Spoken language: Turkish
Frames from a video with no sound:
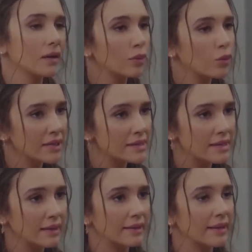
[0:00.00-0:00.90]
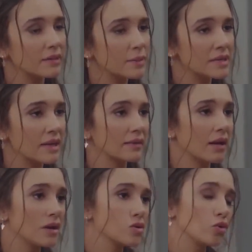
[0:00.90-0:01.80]
Kabul etsen de etmesen
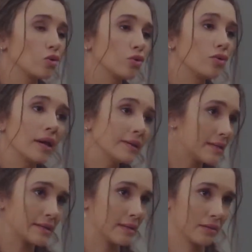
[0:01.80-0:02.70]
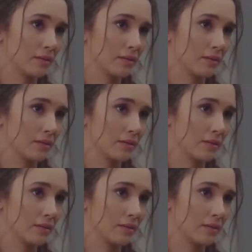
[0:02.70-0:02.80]
de Asu Öykü'nün annesi.